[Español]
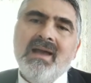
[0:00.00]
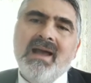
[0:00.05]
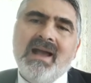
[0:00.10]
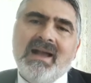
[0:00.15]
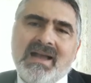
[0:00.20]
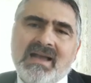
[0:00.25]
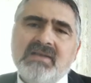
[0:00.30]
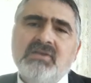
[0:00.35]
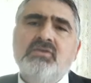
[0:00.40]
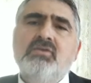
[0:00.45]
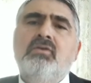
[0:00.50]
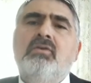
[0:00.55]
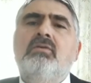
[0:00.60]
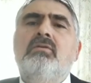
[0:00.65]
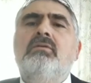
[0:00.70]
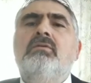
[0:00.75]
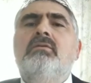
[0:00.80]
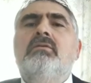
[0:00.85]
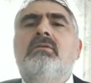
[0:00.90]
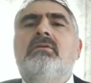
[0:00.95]

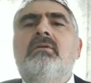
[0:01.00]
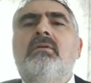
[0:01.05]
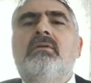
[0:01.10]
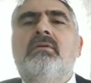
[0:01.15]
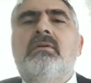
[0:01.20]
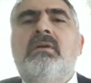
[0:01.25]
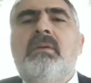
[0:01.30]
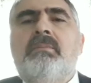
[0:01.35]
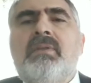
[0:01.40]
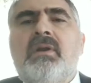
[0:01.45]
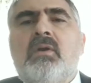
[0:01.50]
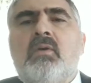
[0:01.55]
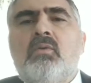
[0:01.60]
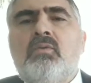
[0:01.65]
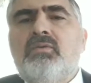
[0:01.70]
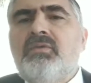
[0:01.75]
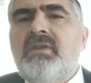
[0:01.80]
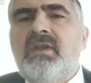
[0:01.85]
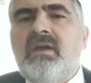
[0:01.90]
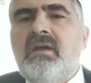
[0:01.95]
¿Acaso la
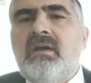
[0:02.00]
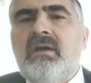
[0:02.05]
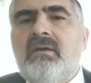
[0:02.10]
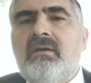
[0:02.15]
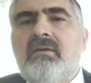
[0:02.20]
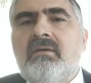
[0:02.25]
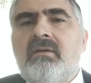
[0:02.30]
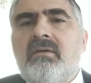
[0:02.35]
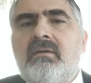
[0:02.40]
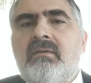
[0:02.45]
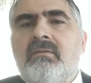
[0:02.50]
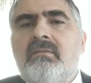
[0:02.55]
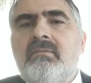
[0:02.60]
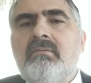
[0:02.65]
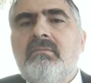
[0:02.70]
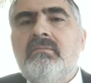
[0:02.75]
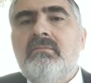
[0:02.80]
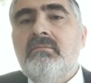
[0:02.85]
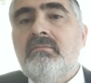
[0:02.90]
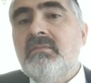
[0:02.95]
pregunta
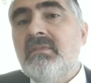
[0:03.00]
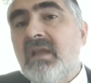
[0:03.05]
em,